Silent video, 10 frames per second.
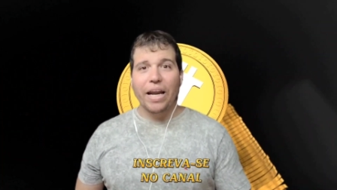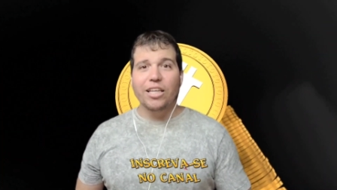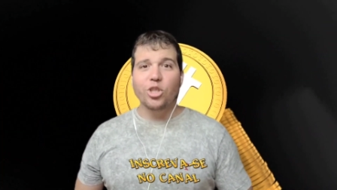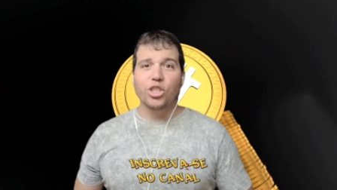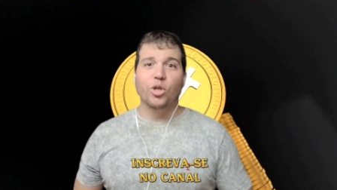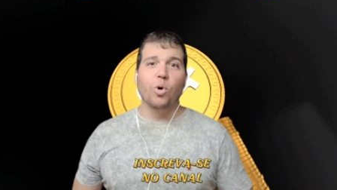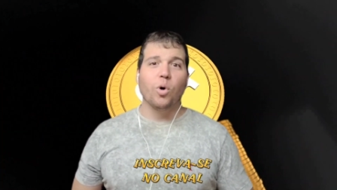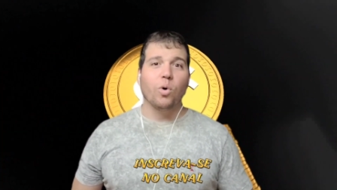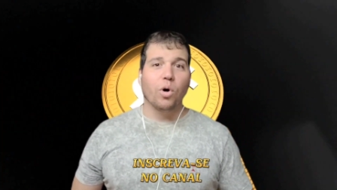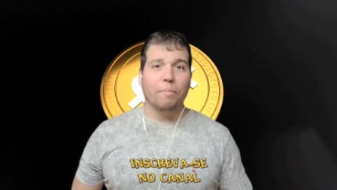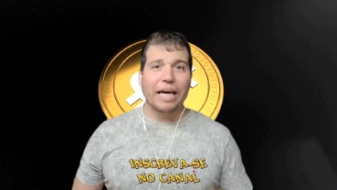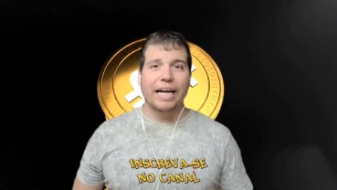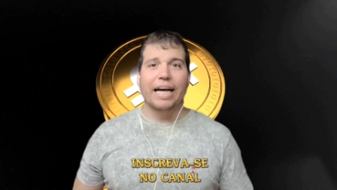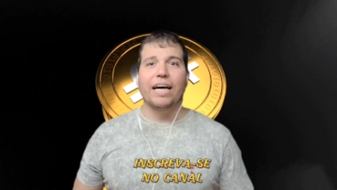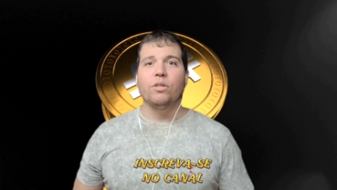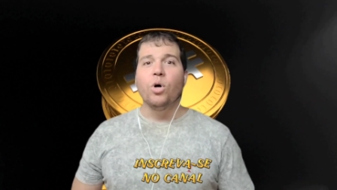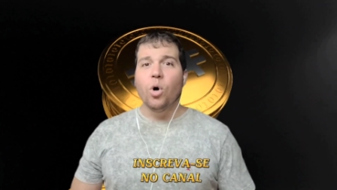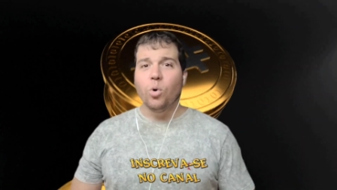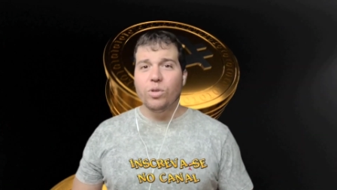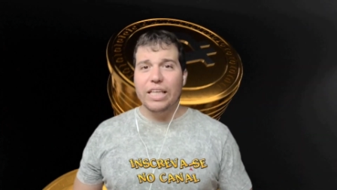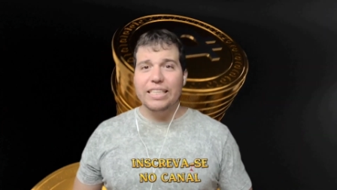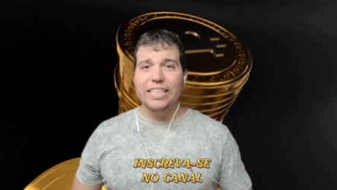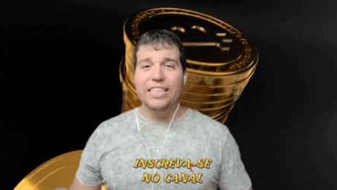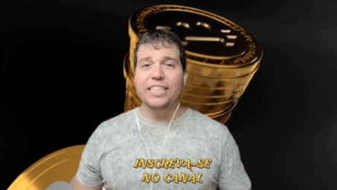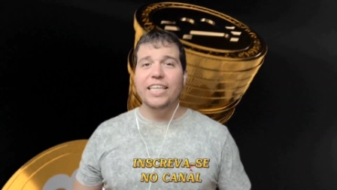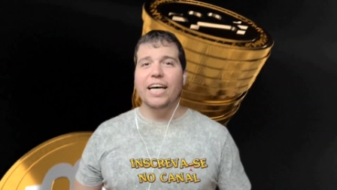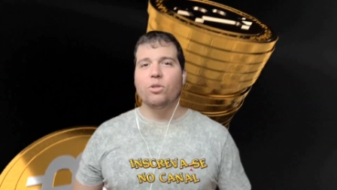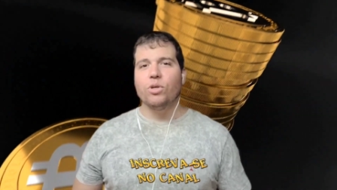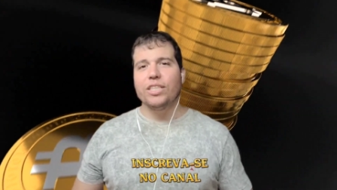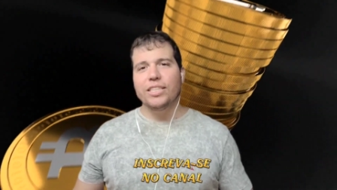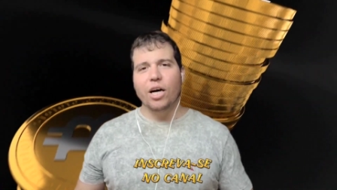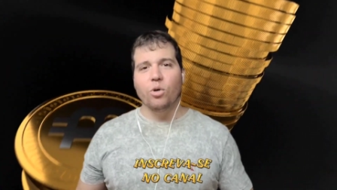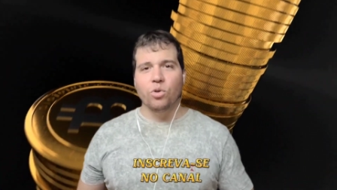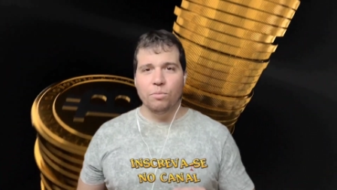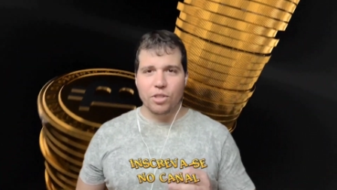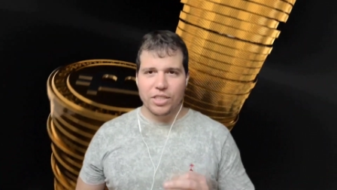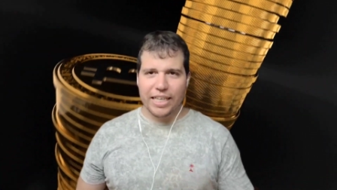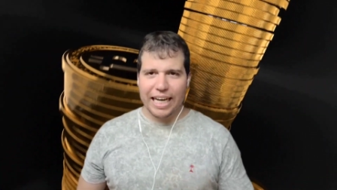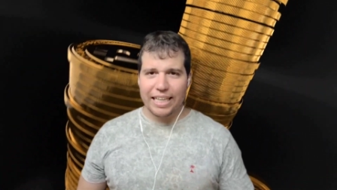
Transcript: prejudicou o mercado. Um desses indicadores é o número de